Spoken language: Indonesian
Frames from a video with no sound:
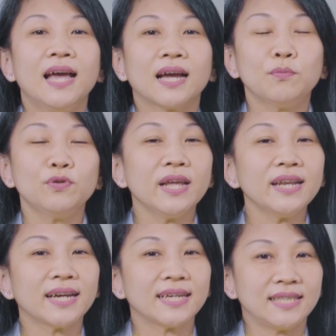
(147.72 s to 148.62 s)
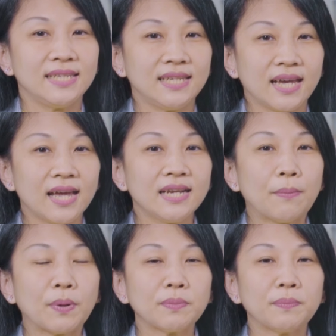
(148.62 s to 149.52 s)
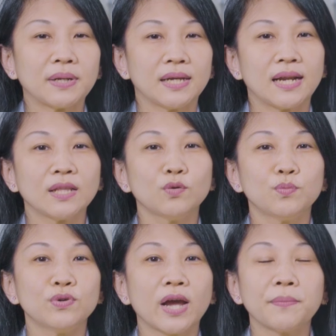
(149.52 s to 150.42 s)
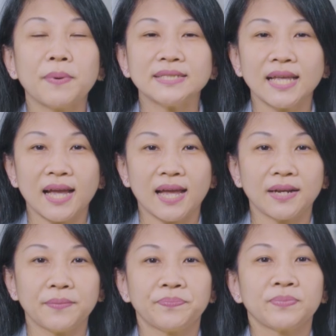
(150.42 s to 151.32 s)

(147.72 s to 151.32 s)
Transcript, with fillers: Kemudian yang ketiga, dapat mempererat hubungan pasangan.